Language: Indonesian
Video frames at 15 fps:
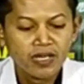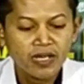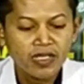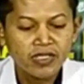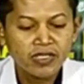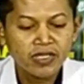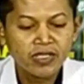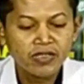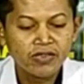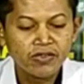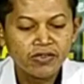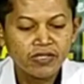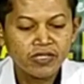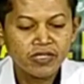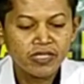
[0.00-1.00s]
Asyhadu
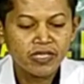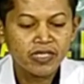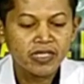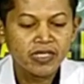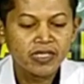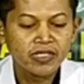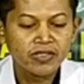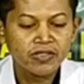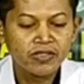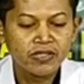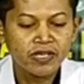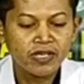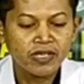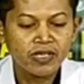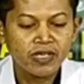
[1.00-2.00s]
nakseni
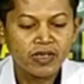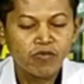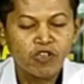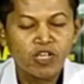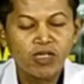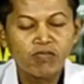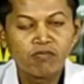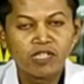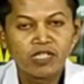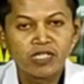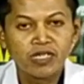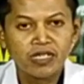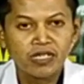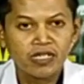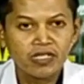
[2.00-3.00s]
ingsun anna
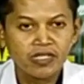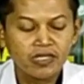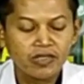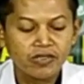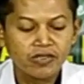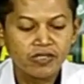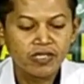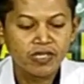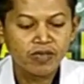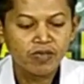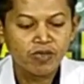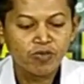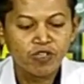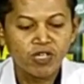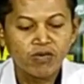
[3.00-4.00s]
Muhammadan ing setune
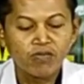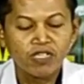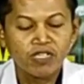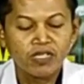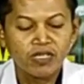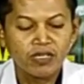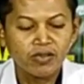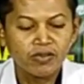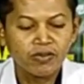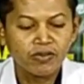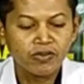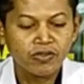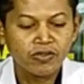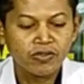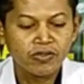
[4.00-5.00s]
Nabi Muhammad iku
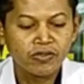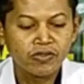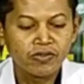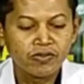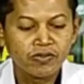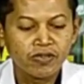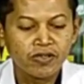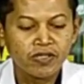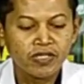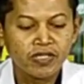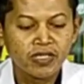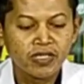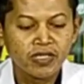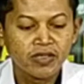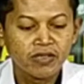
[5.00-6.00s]
Rasulullah
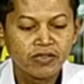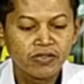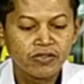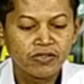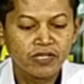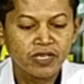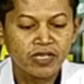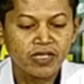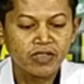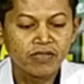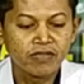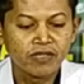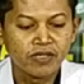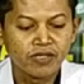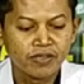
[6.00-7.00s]
utusane
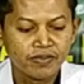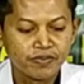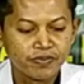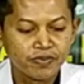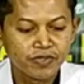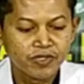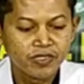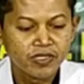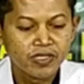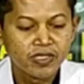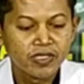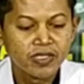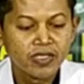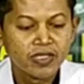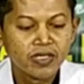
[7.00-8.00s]
Allah.
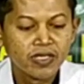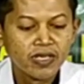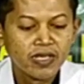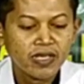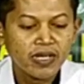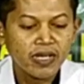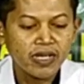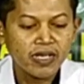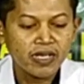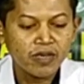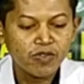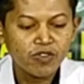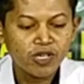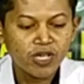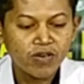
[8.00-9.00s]

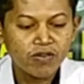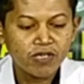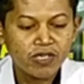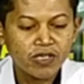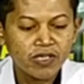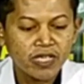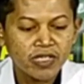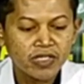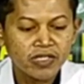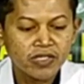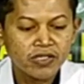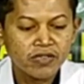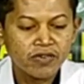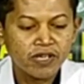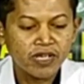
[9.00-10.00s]
Aklamu ngawari
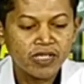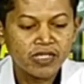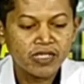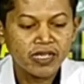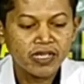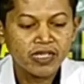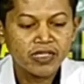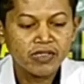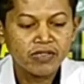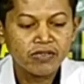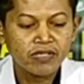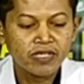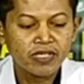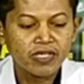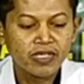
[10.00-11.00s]
ingsun wa
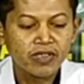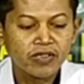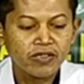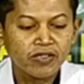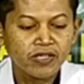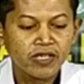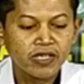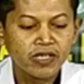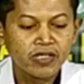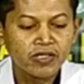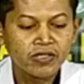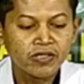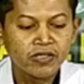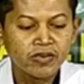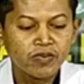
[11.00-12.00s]
atakidulan nekote
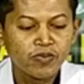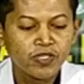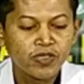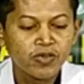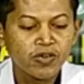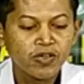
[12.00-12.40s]
ingsun bi